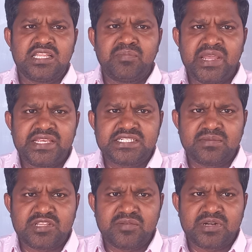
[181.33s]
அந்த பைக்
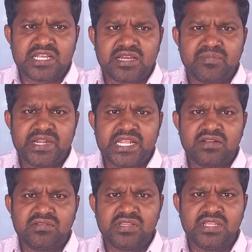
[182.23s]
சம்மந்தப்பட்ட
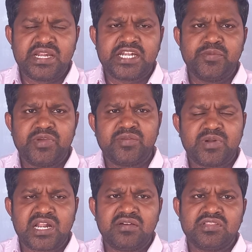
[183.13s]
கம்பெனிகளை வந்து ரெக்டிஃபைர்
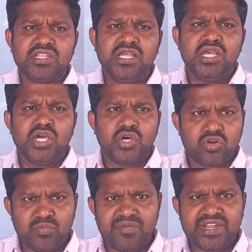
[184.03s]
பண்ணால் வந்து
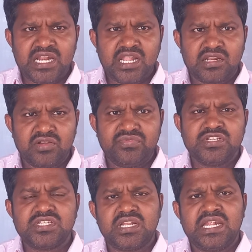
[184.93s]
ரொம்பவே நல்லாயிருக்கும்
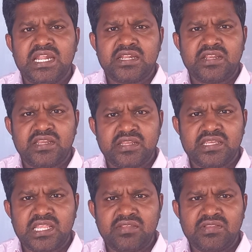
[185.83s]
ஃப்யூச்சரில்
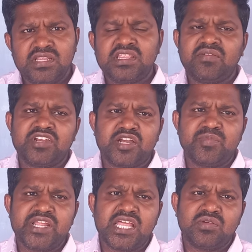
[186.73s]
எலக்ட்ரிக்குங்கிறது வந்து தவிர்க்க
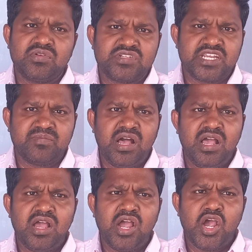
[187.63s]
முடியாத ஒரு விஷயமாக
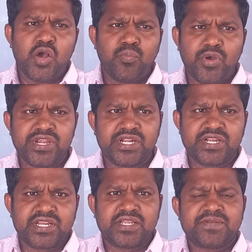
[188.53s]
போய்கிட்டு
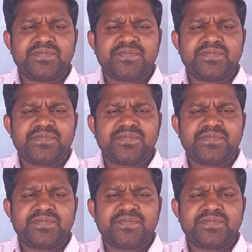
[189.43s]
இருக்கு